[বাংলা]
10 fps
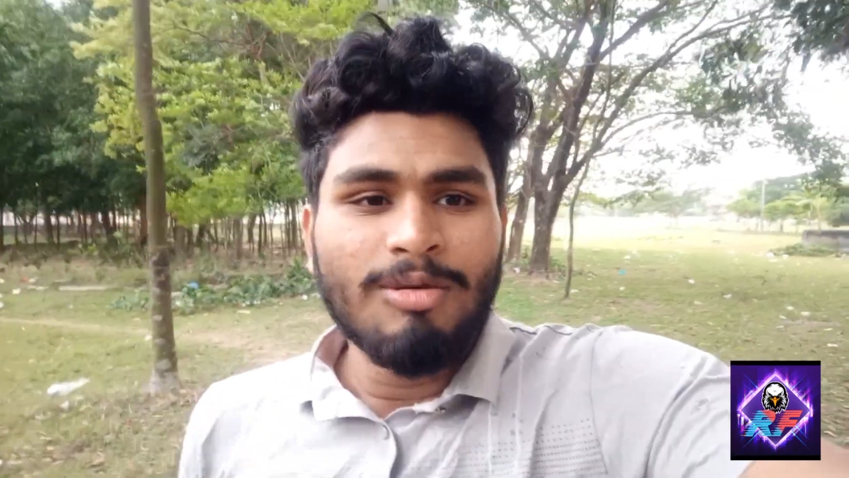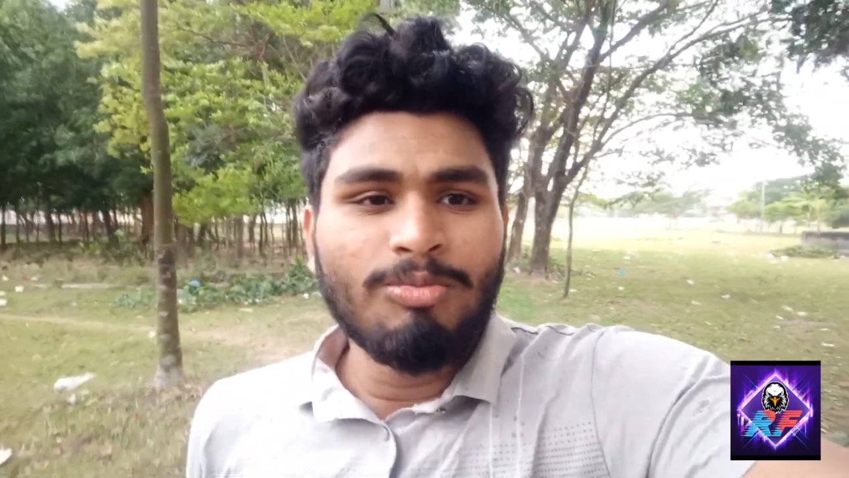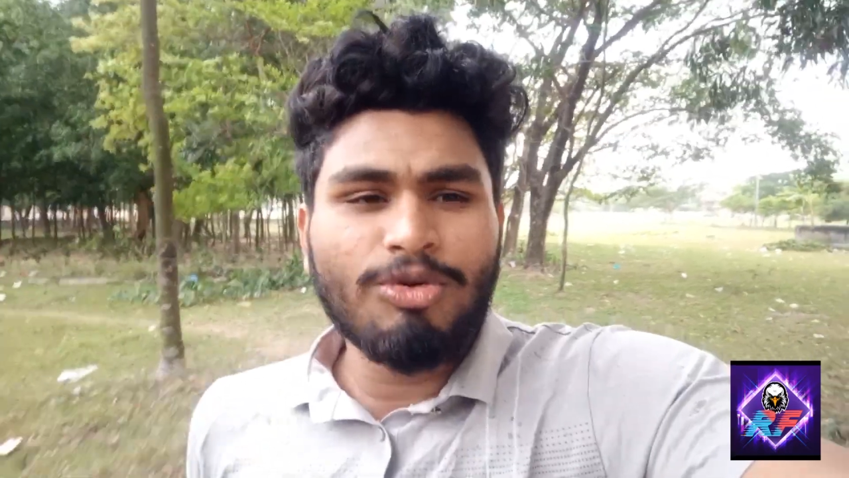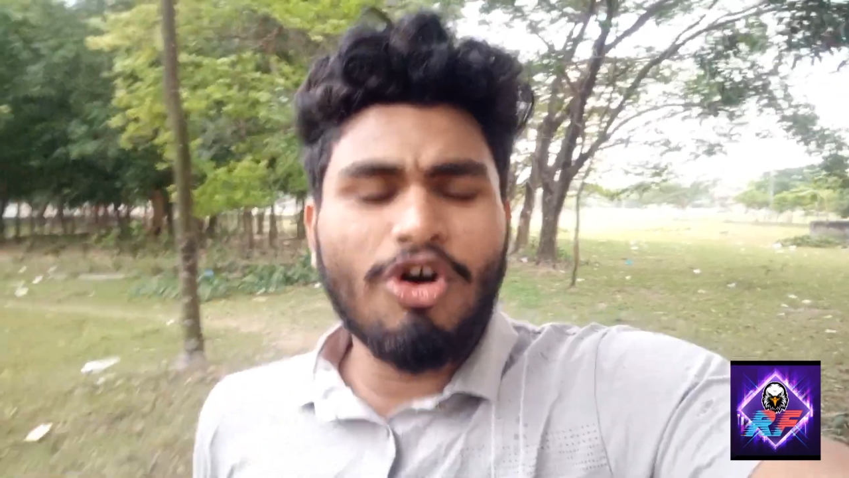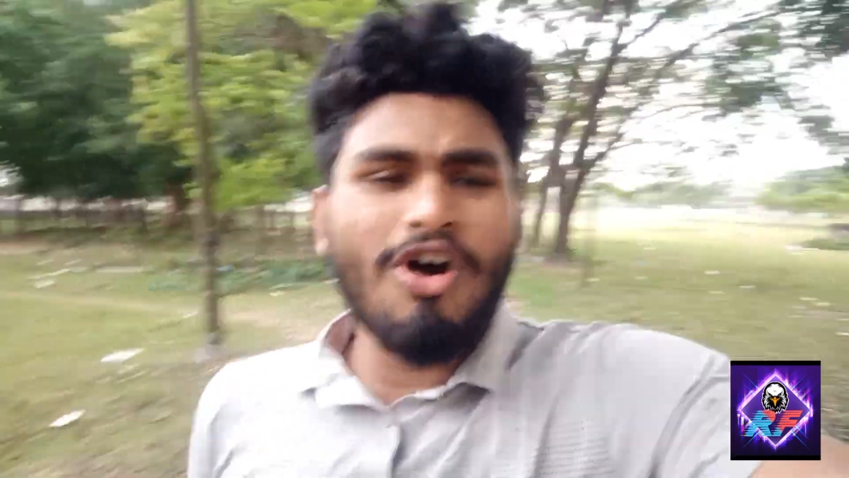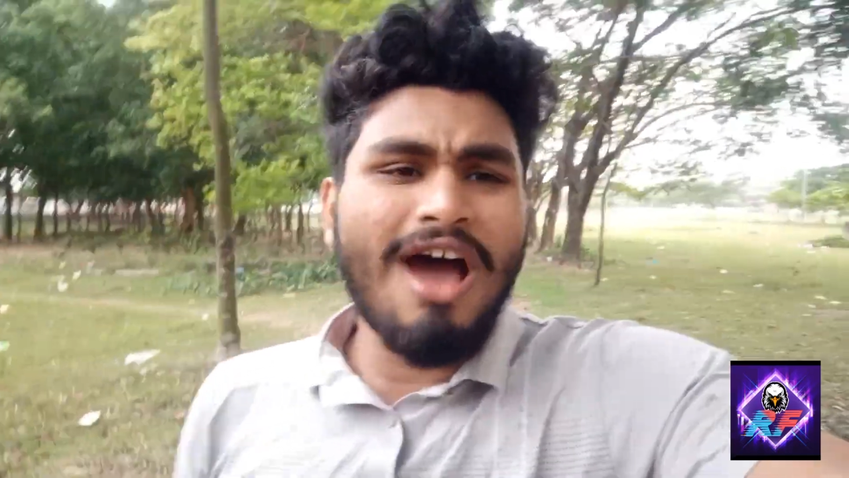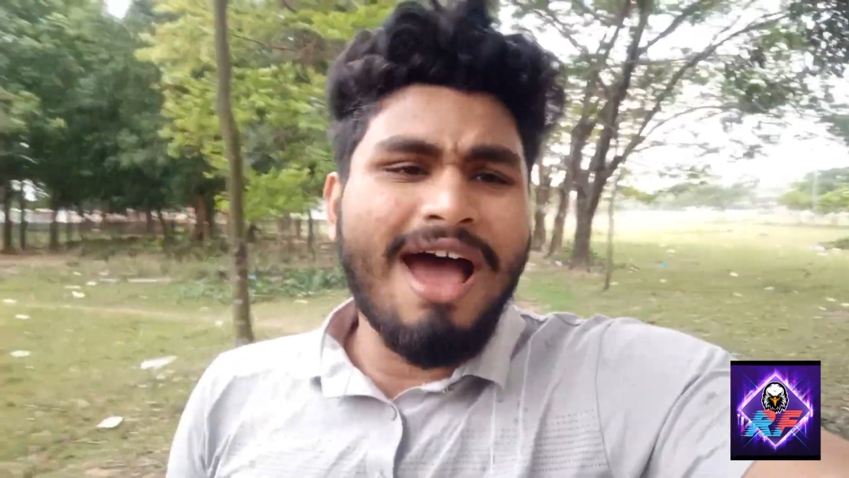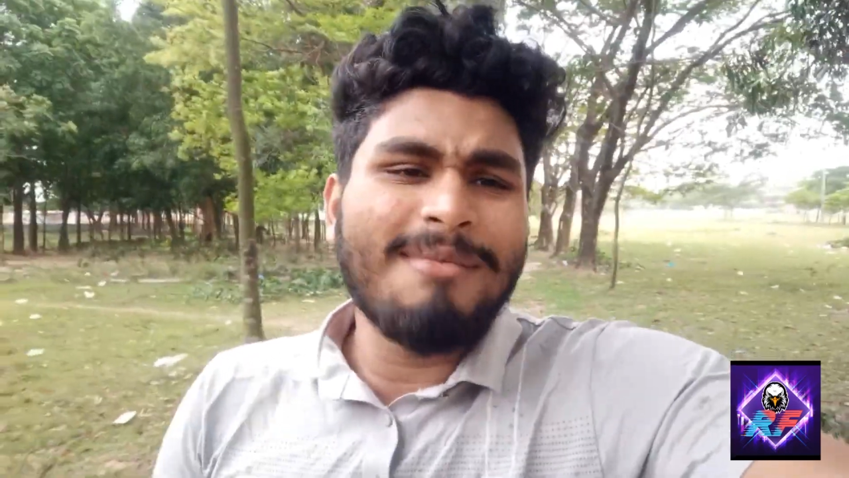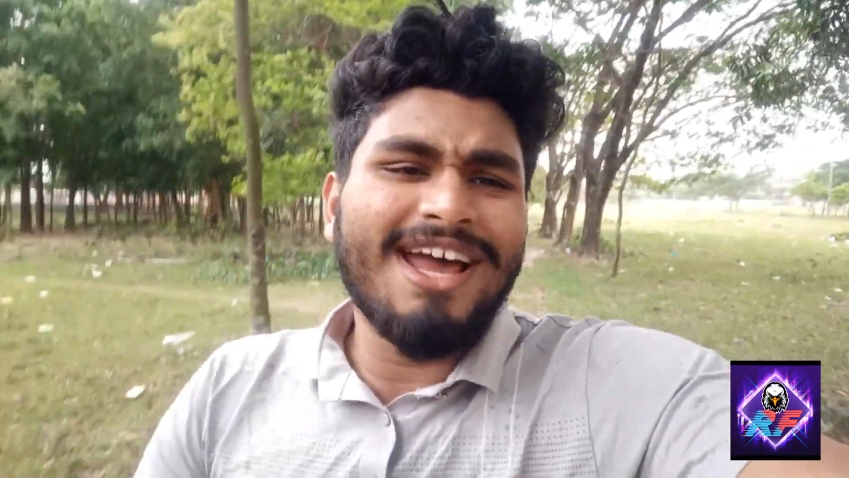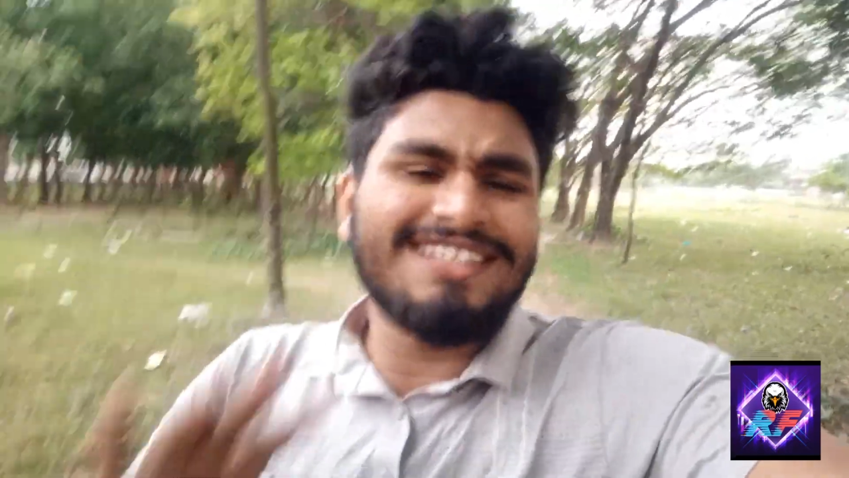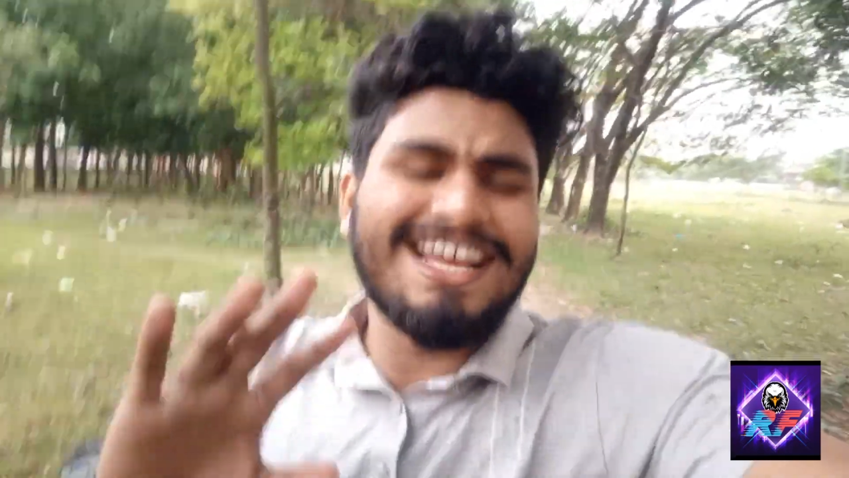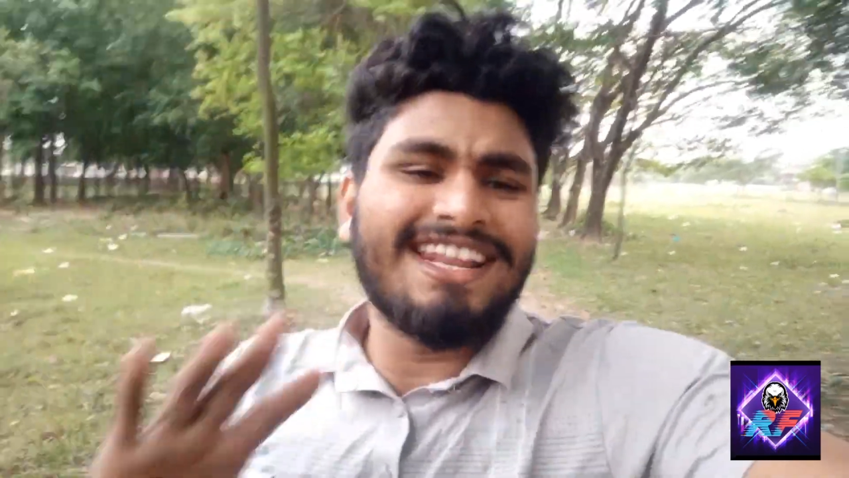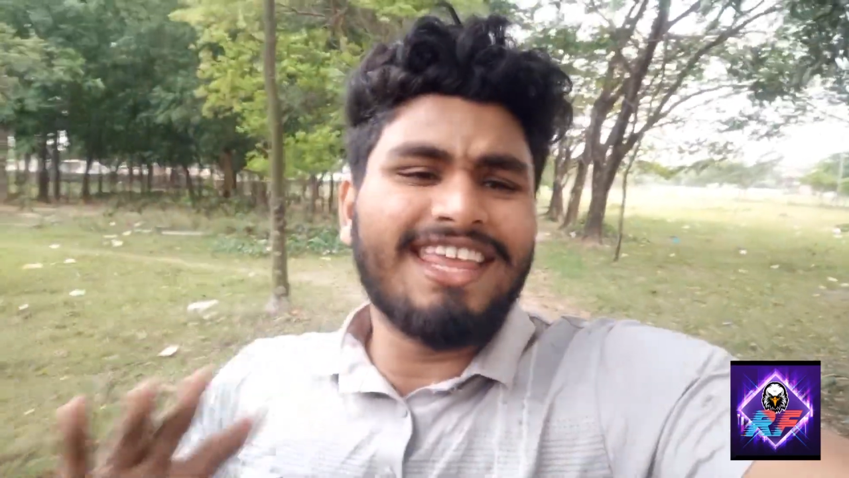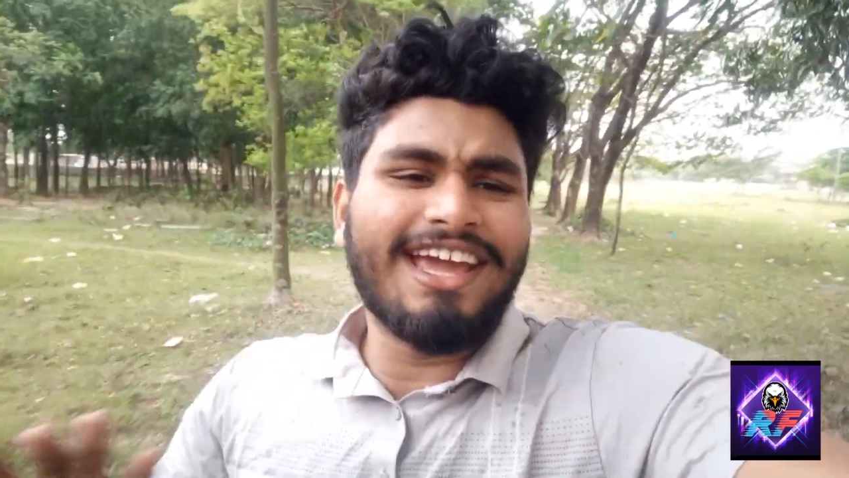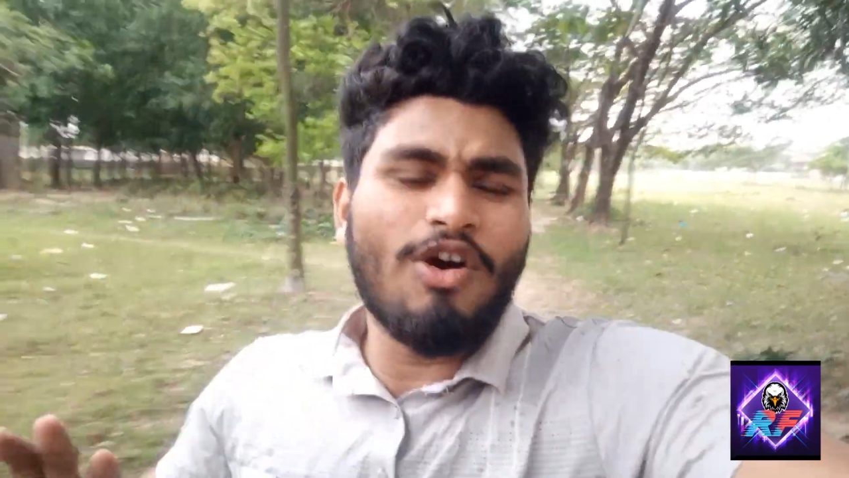ব্রো আমার
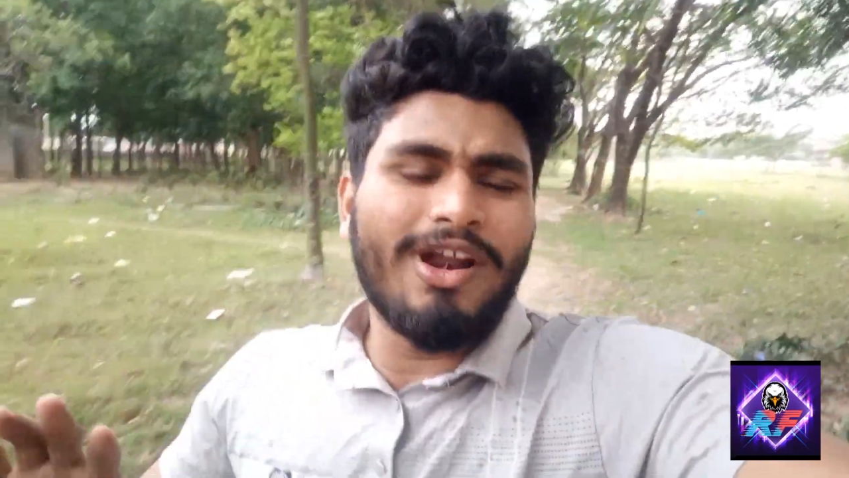চারদিকে